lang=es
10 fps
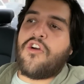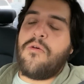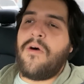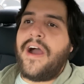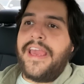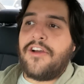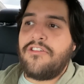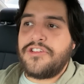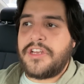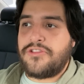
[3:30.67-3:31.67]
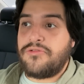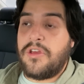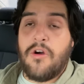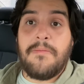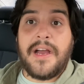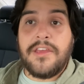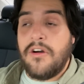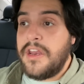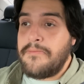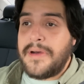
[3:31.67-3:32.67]
como a hijos a su hijo
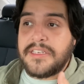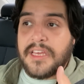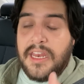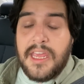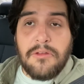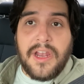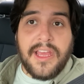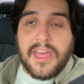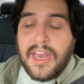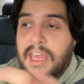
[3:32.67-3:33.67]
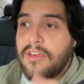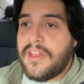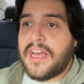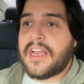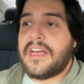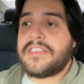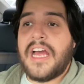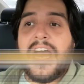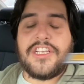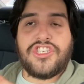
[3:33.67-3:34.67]
mayor y más querido, al engreído de la casa,
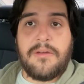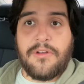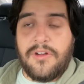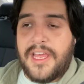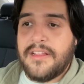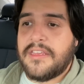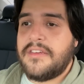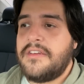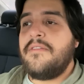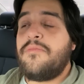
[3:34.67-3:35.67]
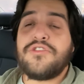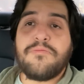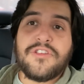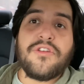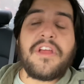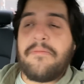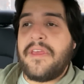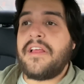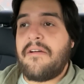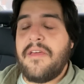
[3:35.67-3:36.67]
a Chevrolet. Por supuesto,
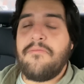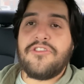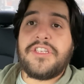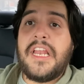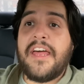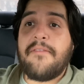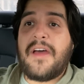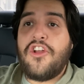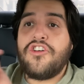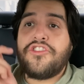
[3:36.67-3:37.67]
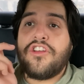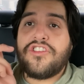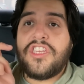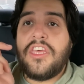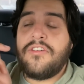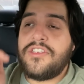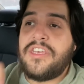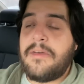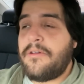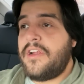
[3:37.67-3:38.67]
también hablemos del hermano torcido de
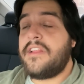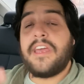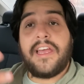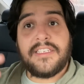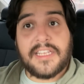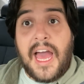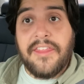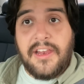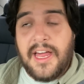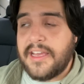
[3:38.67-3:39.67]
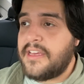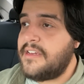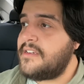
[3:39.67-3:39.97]
Chevrolet, que es Cadillac.